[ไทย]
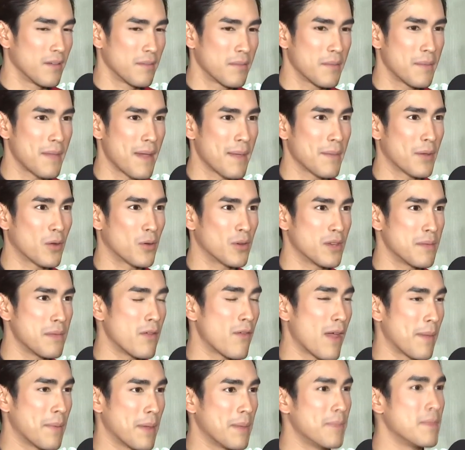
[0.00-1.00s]
พี่ใหม่เป็นคนที่
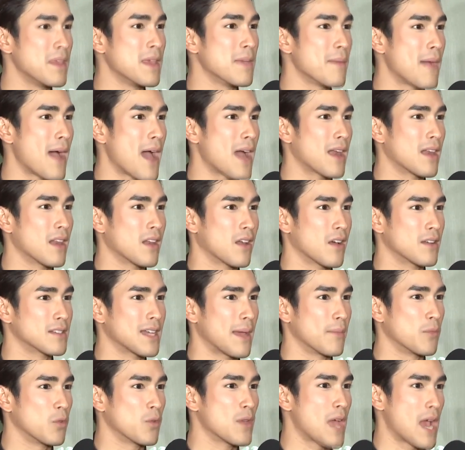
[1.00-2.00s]
มีไหวพริบดีมากเลยก็
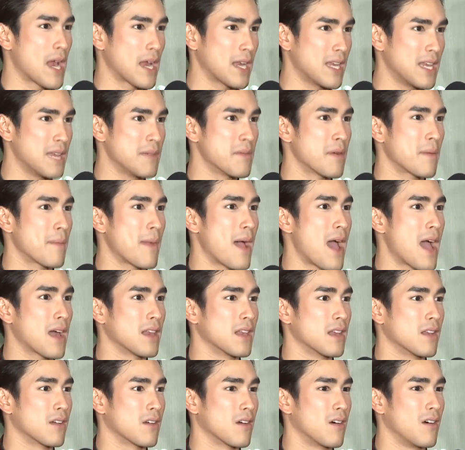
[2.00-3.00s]
จำทุกอย่างได้ดีมากๆ
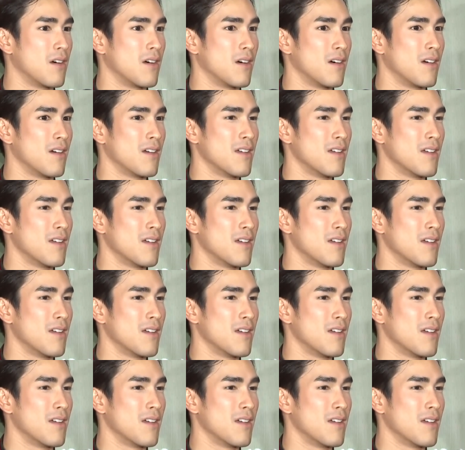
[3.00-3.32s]
เลยแล้วก็